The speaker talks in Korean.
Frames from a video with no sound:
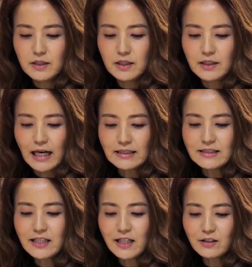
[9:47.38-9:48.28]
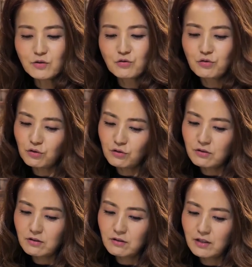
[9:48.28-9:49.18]
이
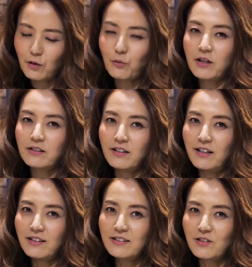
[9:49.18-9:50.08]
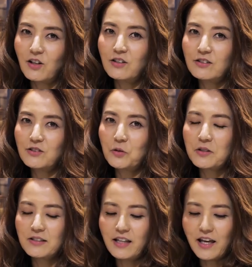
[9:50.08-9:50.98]
야채죽이라고 해야 되나? 그런
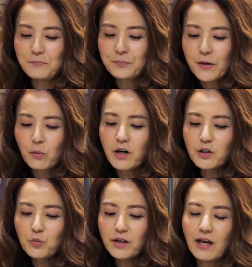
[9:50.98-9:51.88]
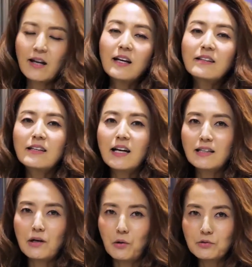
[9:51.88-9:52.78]
요리인데, 원래는 위에 계란이
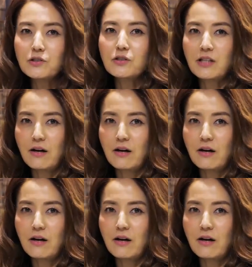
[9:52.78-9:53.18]
하나 얹어서